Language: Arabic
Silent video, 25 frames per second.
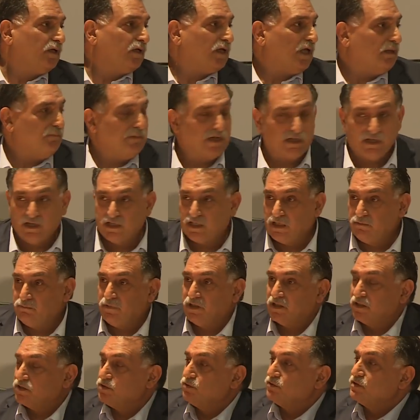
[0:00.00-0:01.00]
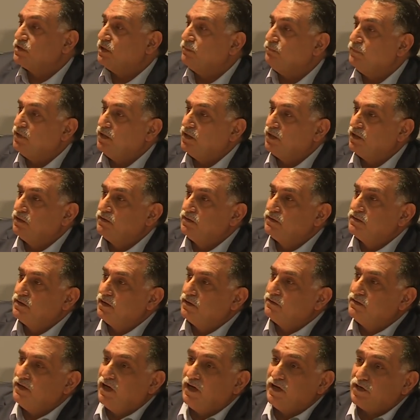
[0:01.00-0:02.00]
كما كان ماركس يسميه هذا
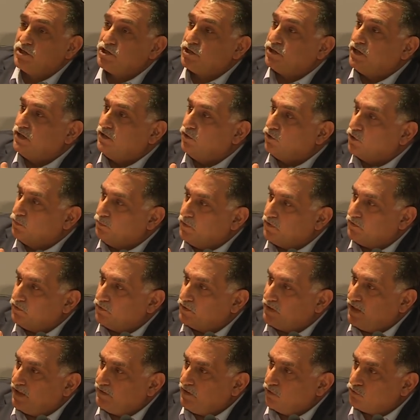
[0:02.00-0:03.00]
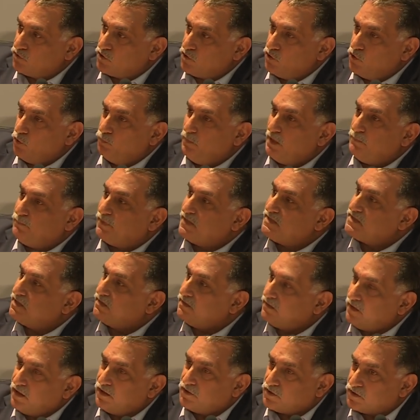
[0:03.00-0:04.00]
دارشتيلونغ ميثود هذا اسلوب
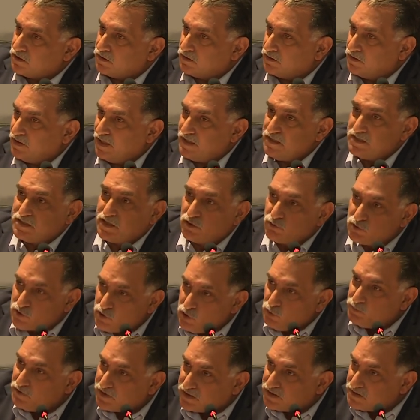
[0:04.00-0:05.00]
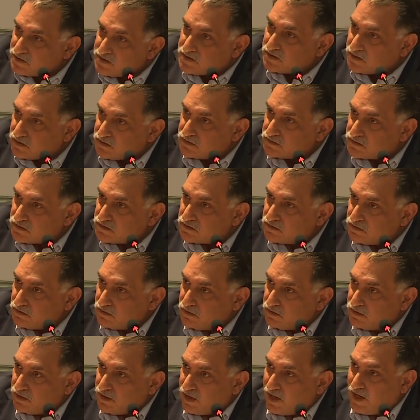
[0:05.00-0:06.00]
البرزنتيشن ليس اسلوب الريسيرش
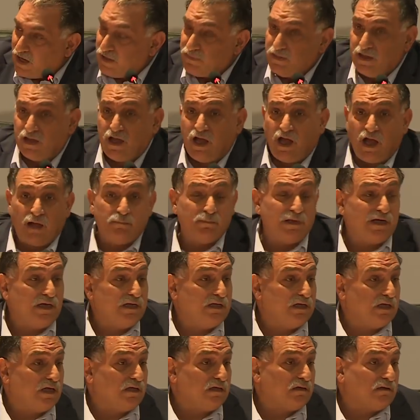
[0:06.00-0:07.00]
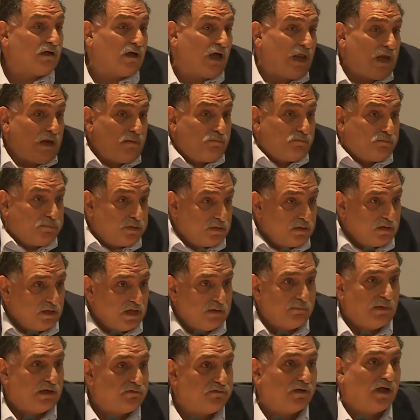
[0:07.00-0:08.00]
هذا عمليا قلب
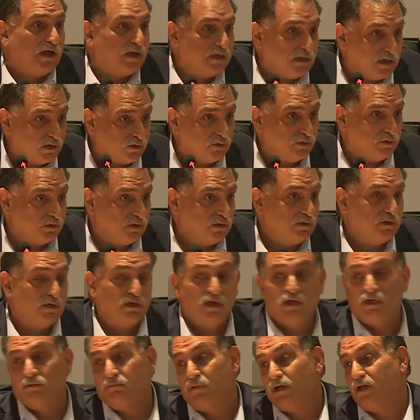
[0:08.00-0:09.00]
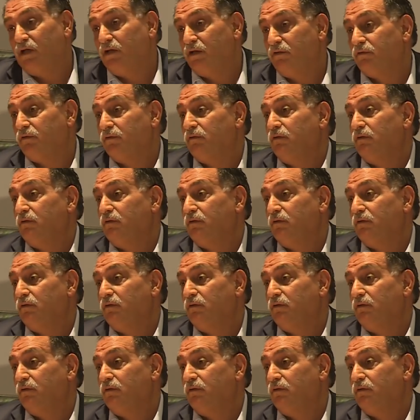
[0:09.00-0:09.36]
لما فعله الباحث